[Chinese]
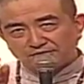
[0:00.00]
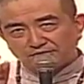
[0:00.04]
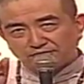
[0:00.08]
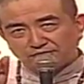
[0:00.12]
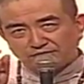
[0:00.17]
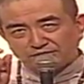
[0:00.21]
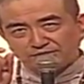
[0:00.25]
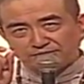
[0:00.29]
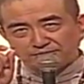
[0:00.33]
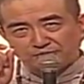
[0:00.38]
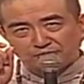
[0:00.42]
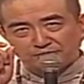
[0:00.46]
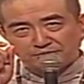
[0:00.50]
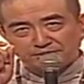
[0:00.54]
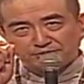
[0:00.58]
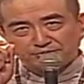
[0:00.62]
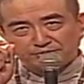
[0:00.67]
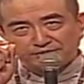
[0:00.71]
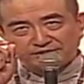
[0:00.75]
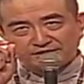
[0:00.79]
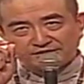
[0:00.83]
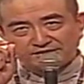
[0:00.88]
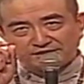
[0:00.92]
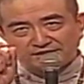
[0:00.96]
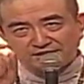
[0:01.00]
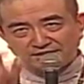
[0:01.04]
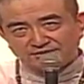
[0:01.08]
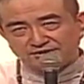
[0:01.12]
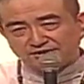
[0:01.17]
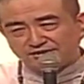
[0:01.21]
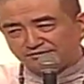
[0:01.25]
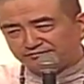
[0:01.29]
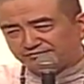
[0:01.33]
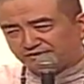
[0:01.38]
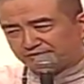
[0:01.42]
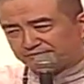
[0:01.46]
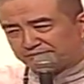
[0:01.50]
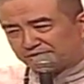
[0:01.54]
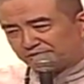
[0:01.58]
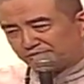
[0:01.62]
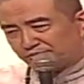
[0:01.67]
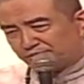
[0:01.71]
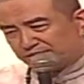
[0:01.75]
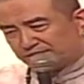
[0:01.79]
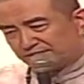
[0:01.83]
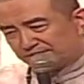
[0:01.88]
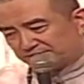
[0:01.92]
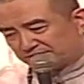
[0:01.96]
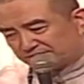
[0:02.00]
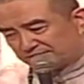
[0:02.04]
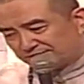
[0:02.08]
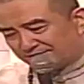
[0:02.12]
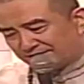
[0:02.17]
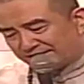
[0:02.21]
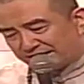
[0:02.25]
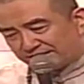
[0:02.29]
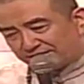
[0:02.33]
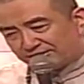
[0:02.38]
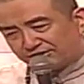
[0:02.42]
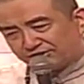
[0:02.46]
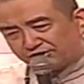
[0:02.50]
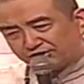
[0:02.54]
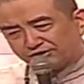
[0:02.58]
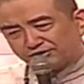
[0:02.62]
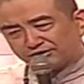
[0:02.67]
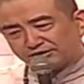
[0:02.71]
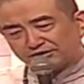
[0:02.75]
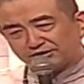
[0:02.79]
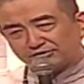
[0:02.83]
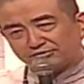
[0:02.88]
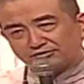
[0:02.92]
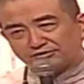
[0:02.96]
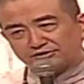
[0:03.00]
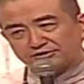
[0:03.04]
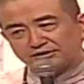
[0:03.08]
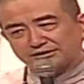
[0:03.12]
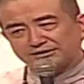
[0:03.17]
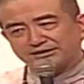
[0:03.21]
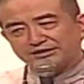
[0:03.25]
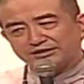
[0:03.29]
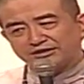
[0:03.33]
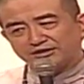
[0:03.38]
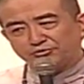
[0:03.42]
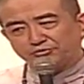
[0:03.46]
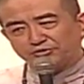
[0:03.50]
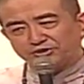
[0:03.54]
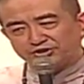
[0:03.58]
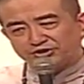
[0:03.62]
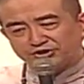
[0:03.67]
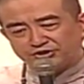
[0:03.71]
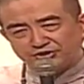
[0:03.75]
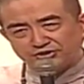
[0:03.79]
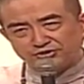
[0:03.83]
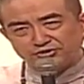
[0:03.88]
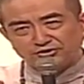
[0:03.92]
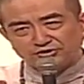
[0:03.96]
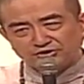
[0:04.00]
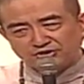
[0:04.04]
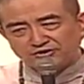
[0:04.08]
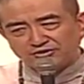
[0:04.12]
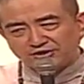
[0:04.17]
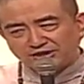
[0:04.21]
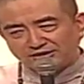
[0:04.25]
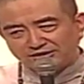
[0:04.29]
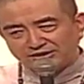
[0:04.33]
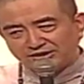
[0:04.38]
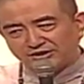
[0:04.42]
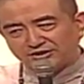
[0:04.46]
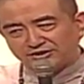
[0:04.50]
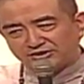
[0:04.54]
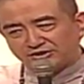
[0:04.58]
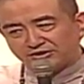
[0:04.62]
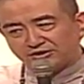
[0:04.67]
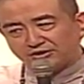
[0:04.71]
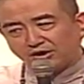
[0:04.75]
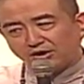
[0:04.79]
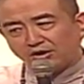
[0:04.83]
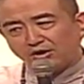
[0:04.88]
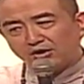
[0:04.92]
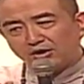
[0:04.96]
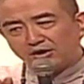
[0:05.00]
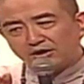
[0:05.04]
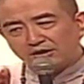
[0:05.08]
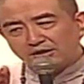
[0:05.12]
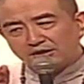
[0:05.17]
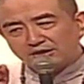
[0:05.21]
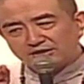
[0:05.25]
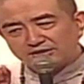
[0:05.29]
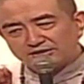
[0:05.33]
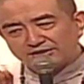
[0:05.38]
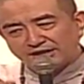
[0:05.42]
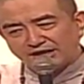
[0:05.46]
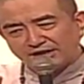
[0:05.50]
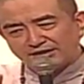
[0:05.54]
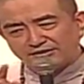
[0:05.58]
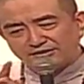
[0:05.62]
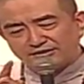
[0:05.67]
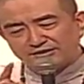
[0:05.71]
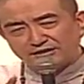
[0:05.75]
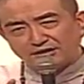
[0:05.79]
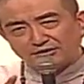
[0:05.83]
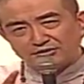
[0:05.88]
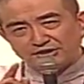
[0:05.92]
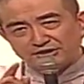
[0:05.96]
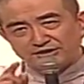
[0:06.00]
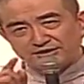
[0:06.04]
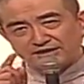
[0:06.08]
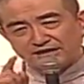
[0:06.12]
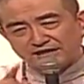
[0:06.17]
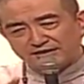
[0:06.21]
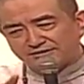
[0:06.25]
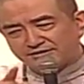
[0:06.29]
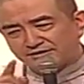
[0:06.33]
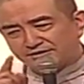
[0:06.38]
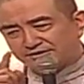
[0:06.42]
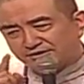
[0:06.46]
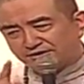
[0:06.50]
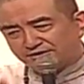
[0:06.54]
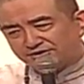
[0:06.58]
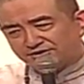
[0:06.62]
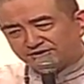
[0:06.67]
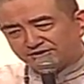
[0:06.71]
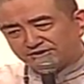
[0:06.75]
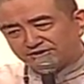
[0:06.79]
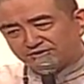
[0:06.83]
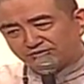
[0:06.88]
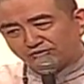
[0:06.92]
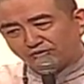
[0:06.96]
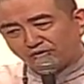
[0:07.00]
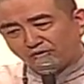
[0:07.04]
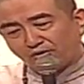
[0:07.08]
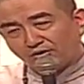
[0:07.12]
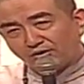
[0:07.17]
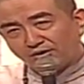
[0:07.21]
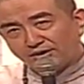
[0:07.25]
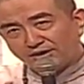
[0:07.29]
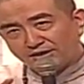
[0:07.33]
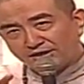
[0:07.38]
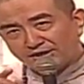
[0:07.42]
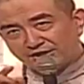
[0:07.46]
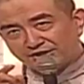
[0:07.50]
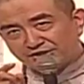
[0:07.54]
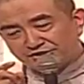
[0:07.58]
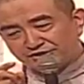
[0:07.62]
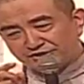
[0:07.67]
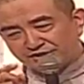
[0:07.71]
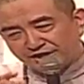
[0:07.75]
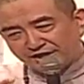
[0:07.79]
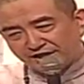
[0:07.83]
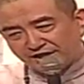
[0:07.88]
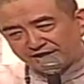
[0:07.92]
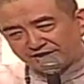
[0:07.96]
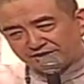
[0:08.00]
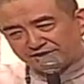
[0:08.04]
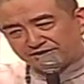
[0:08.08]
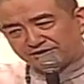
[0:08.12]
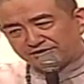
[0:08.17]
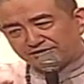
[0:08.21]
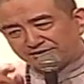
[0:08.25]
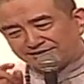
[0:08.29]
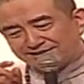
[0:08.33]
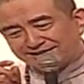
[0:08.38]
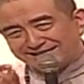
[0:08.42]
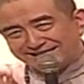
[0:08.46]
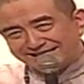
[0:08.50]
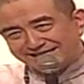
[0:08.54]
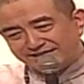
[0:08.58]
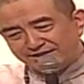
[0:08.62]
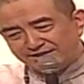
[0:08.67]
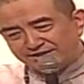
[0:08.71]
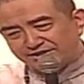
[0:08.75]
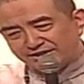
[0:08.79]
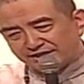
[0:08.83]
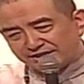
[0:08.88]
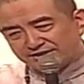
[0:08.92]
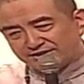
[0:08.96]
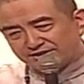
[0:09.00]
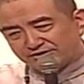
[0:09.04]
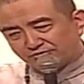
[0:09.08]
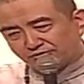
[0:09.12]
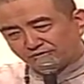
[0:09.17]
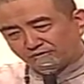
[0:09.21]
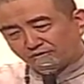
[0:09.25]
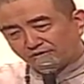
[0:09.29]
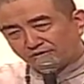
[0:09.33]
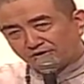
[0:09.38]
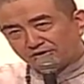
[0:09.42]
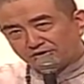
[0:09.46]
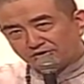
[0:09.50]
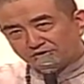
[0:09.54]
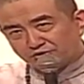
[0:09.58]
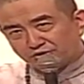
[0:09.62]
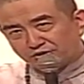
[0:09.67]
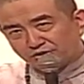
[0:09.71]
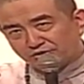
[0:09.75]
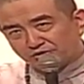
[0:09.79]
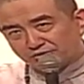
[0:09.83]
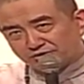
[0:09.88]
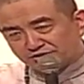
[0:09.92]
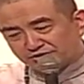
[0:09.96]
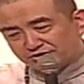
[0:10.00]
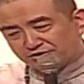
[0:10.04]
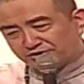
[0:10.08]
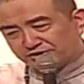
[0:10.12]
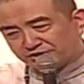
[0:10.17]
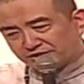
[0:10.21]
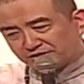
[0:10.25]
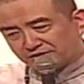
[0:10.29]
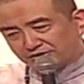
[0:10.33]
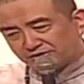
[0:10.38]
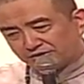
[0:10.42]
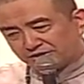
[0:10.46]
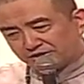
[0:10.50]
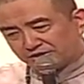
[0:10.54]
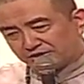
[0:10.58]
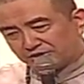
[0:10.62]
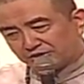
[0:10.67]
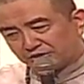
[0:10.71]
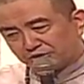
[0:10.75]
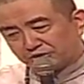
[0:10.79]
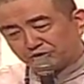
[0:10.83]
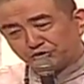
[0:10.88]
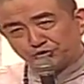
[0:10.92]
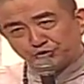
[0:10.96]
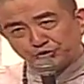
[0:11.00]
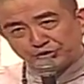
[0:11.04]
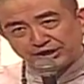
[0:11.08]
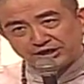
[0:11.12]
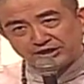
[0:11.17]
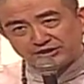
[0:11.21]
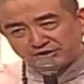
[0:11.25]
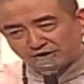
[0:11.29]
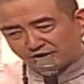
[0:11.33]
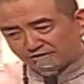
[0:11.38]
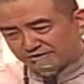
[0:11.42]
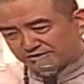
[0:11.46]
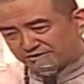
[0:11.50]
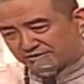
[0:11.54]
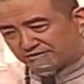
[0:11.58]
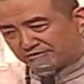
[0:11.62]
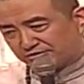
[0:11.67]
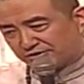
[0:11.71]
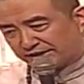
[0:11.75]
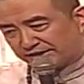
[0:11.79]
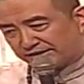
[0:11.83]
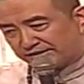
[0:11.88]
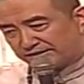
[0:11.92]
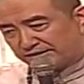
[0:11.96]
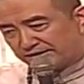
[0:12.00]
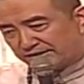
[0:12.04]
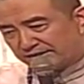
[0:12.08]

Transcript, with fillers: 为什么我们认为它是安心的法门？为什么是临事的一个过程？因为事的能力的提高，才能让你产生认识自我、解释、理解自我。最后，知行合一和绝造智慧，